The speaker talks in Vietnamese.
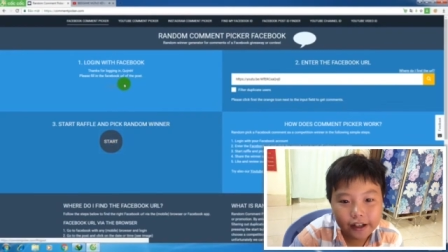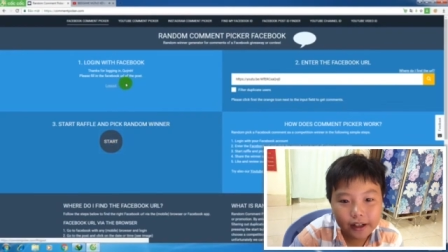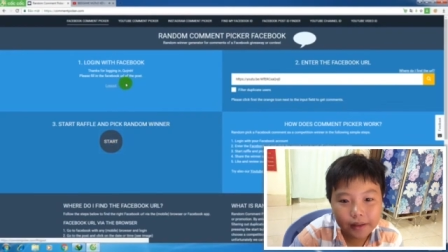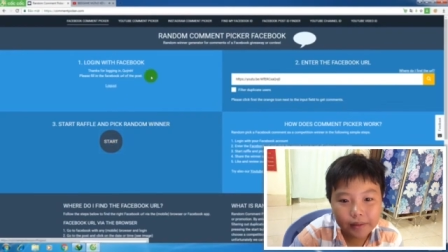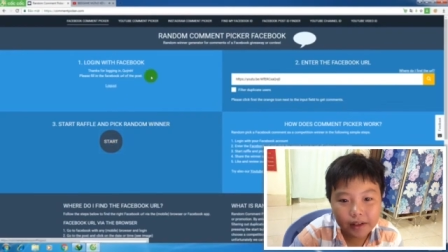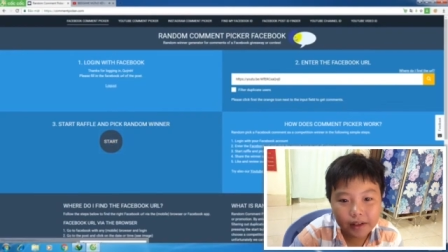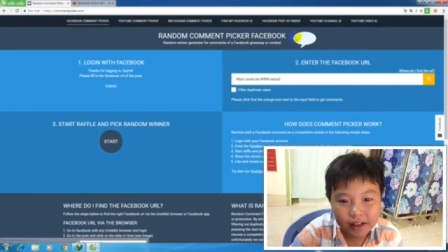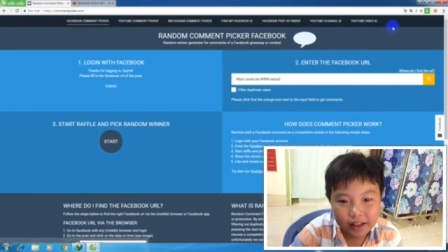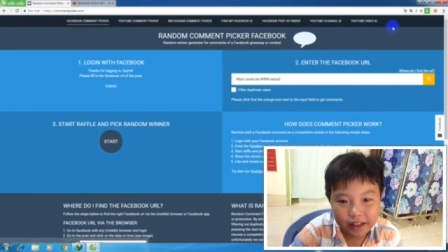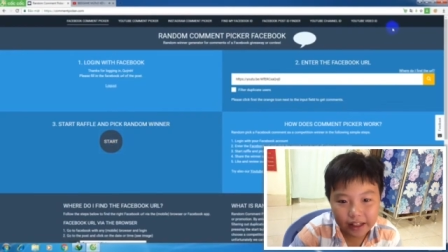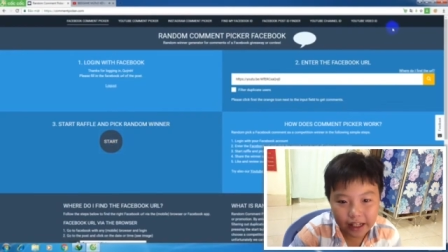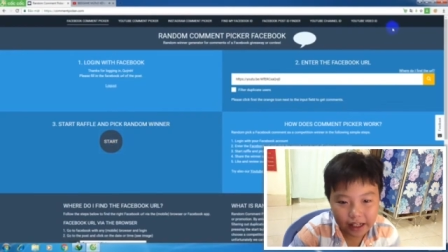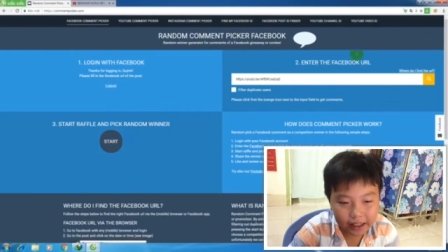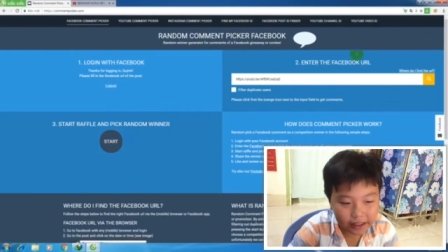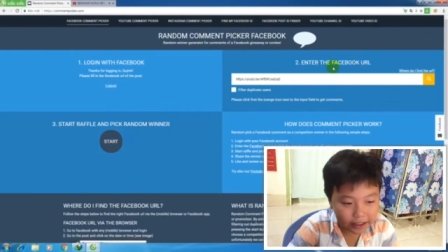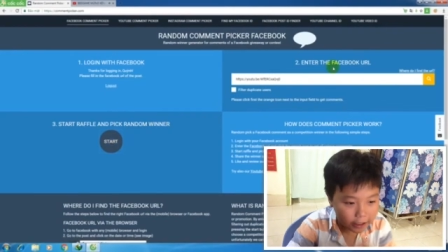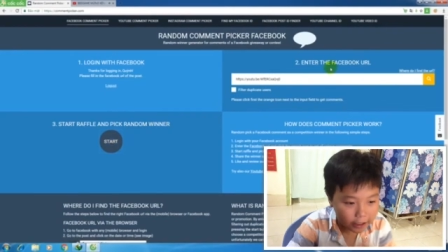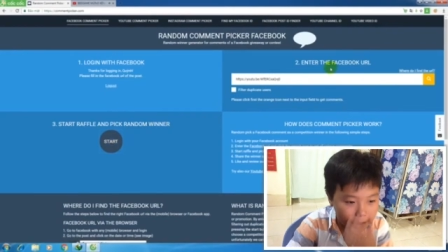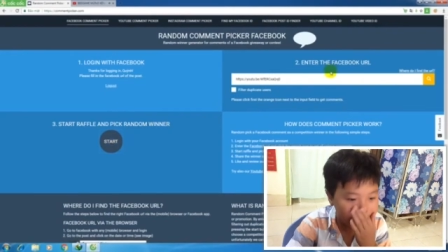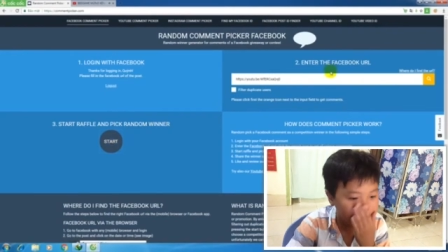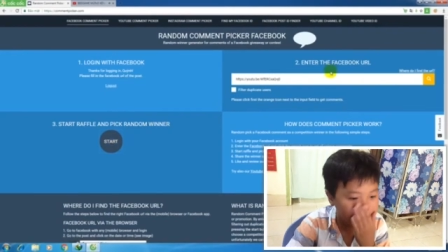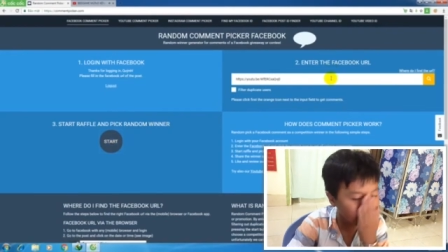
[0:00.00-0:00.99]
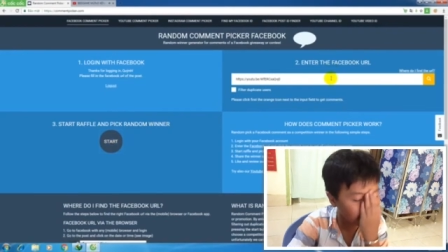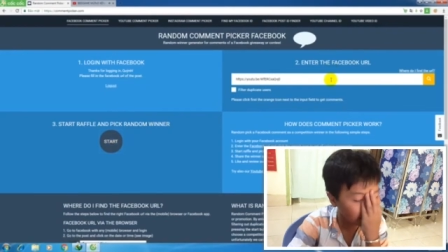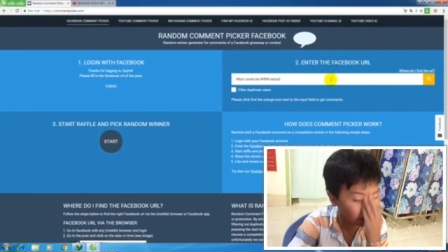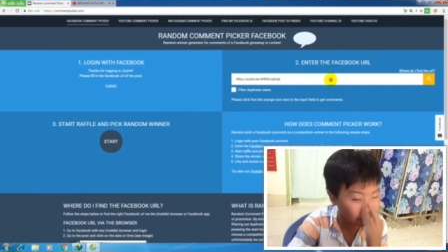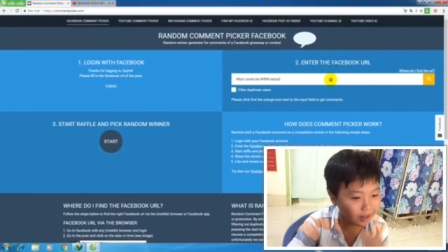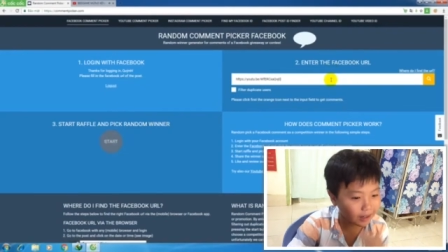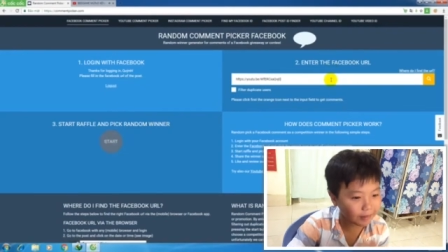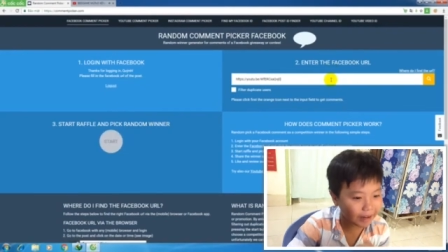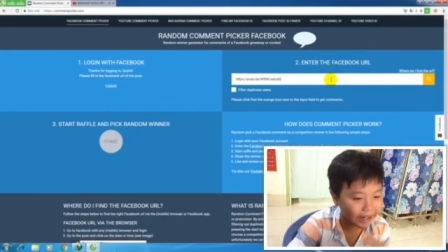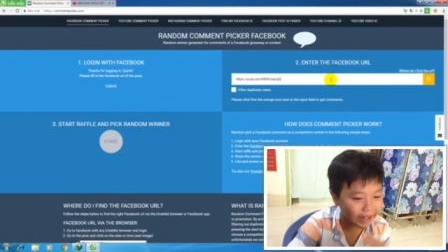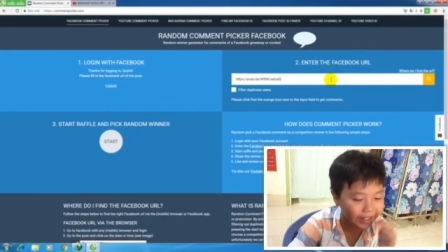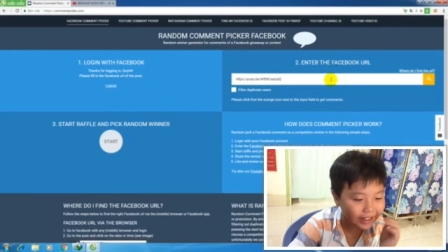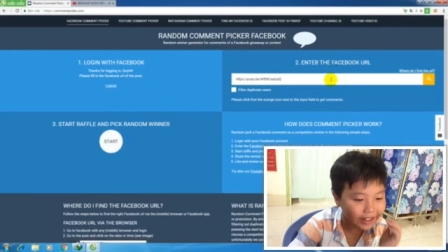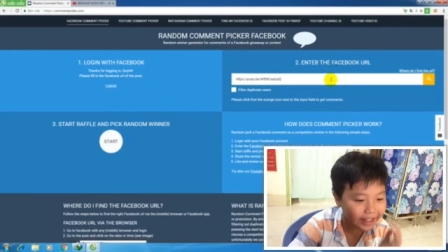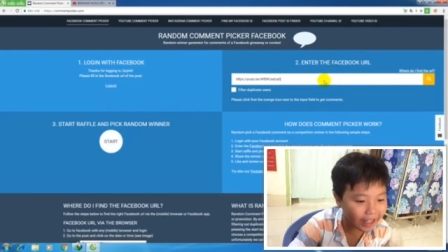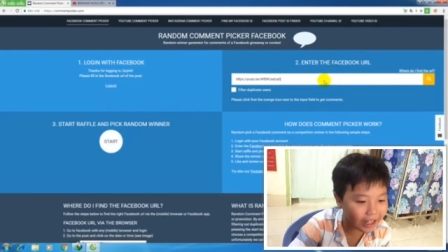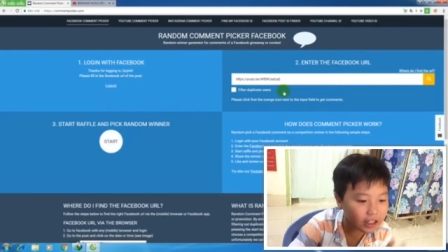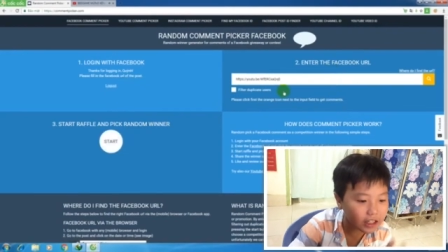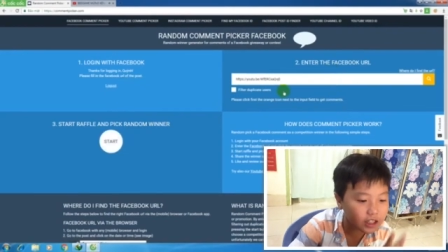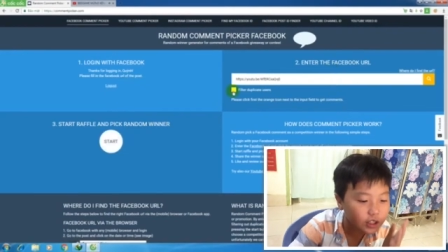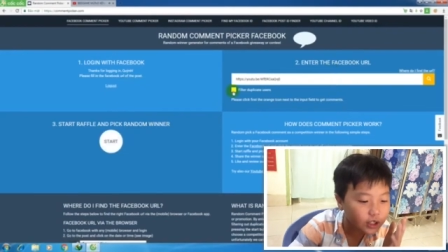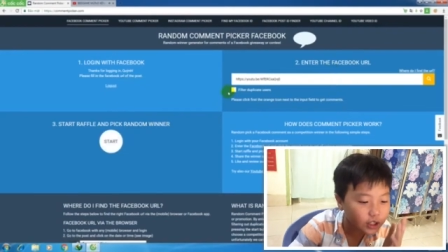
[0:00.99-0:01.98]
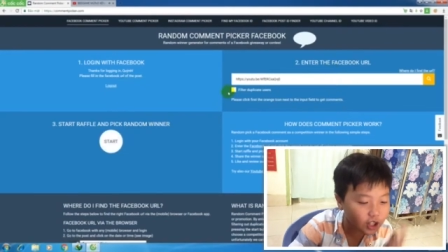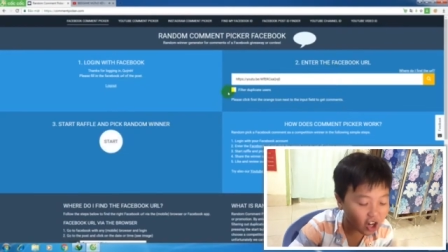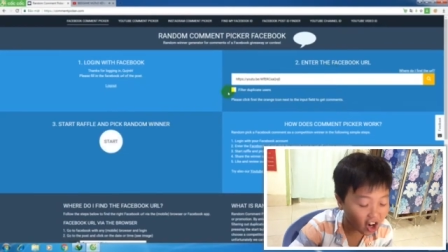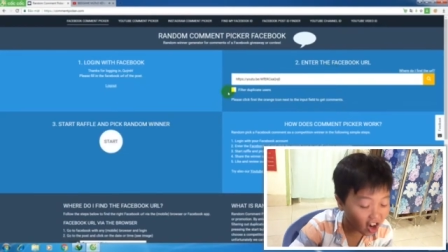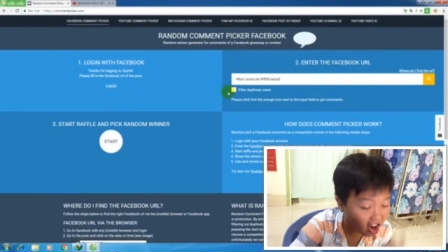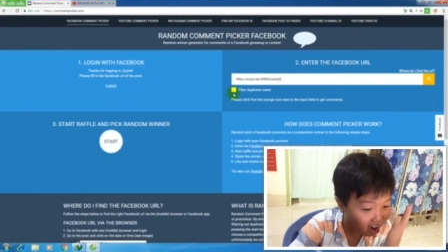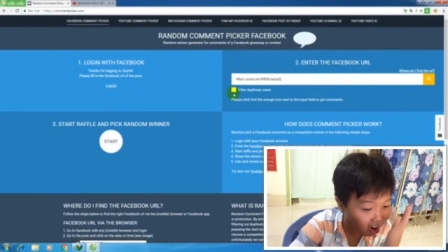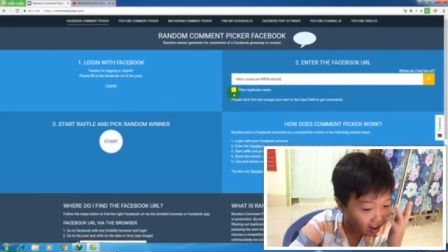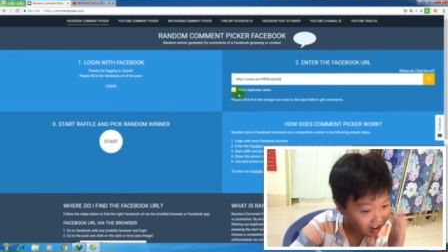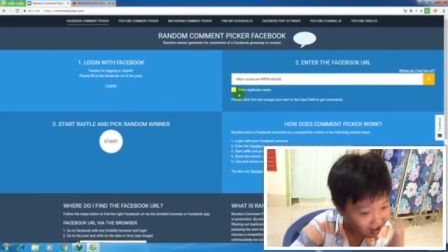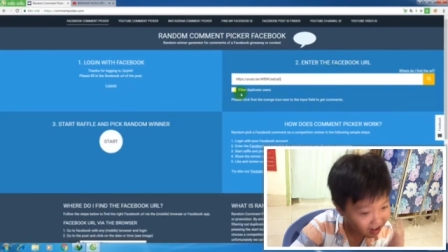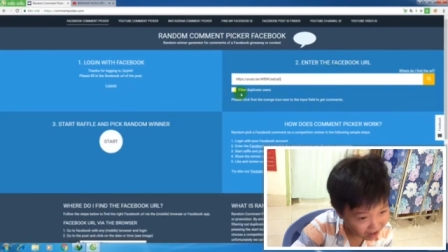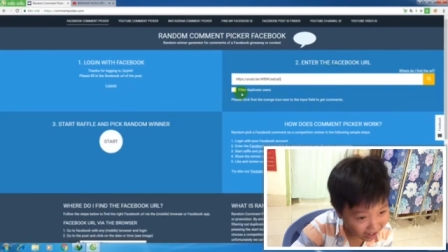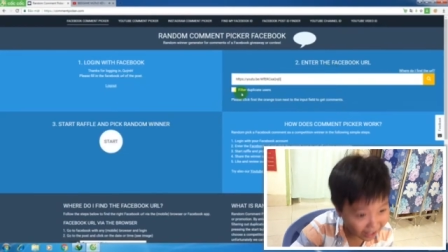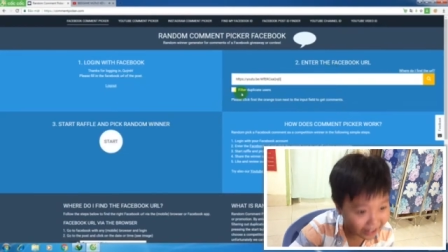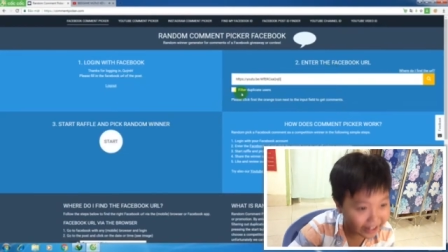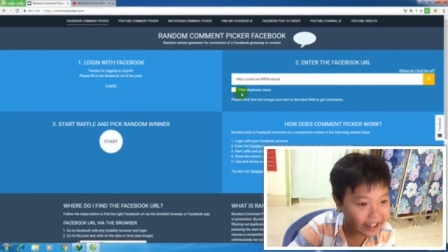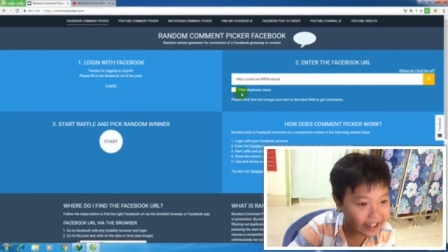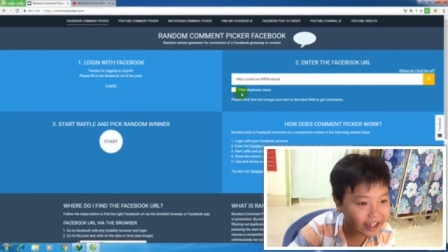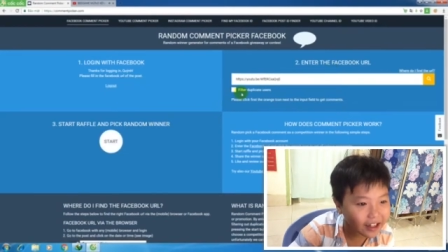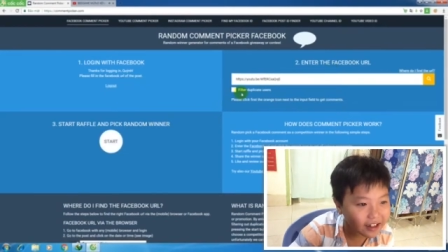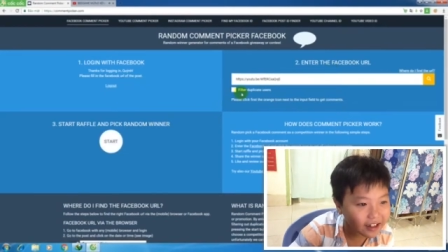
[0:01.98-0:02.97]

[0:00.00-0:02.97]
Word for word: tâm thực nhanh nhanh cho các bạn nhanh gọn lại.